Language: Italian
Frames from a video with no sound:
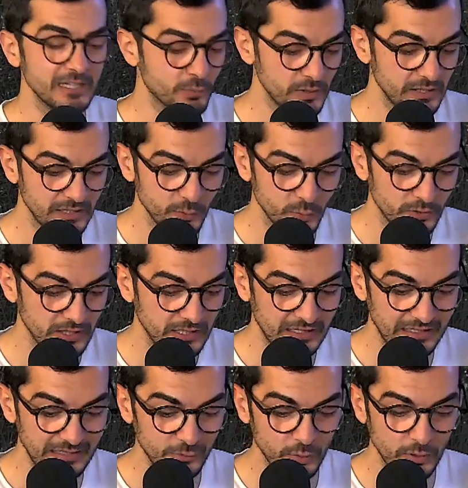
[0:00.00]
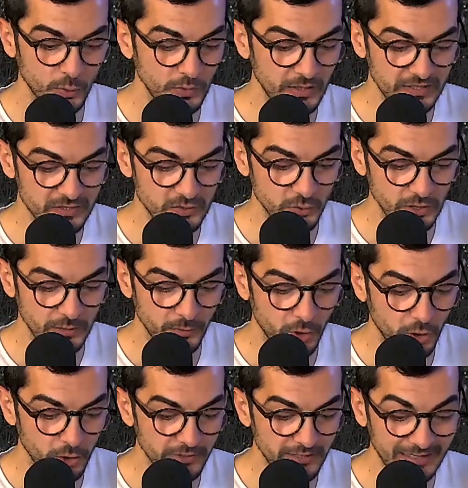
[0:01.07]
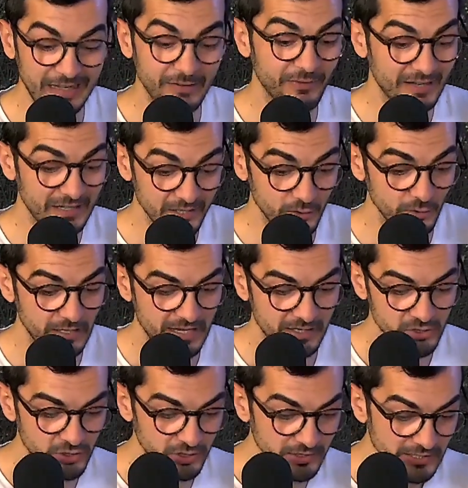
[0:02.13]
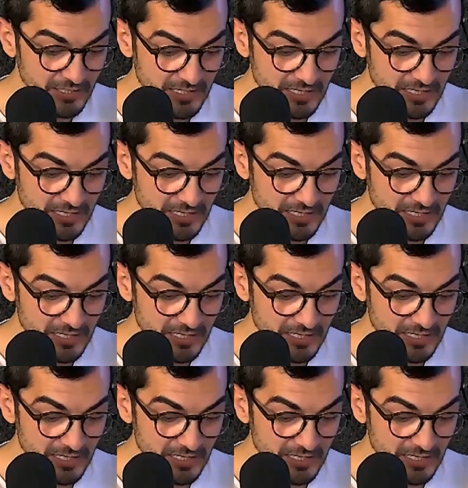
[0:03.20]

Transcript: quindi tutta la sua collezione moda, Chiara Ferragni Collection.